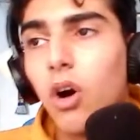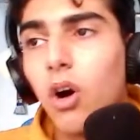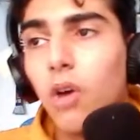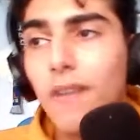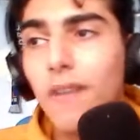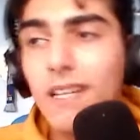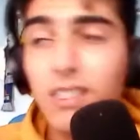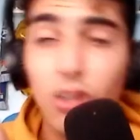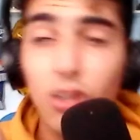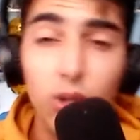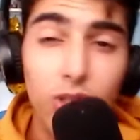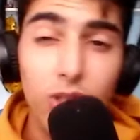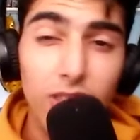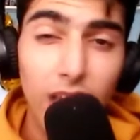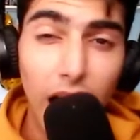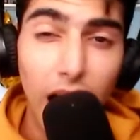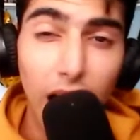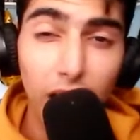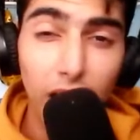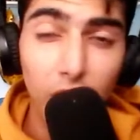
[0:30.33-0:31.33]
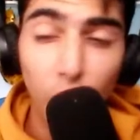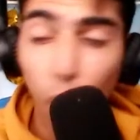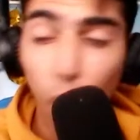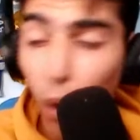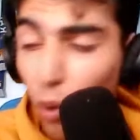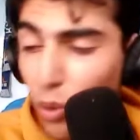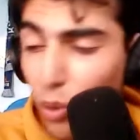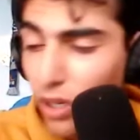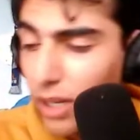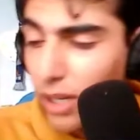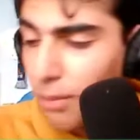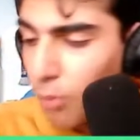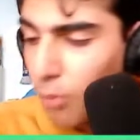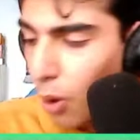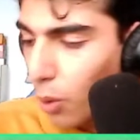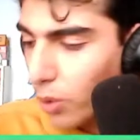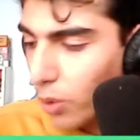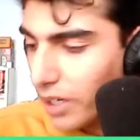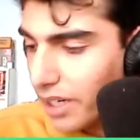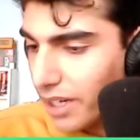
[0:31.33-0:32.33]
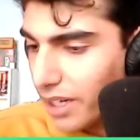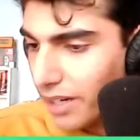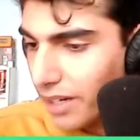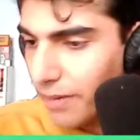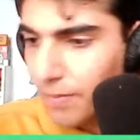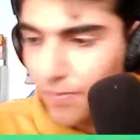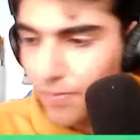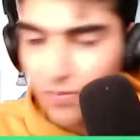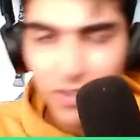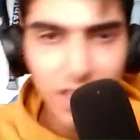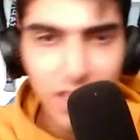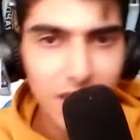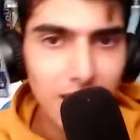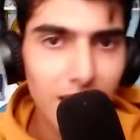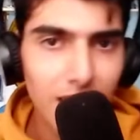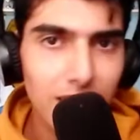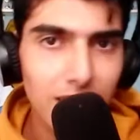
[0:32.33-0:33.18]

Und was soll ich sagen? Holy moly. Dieser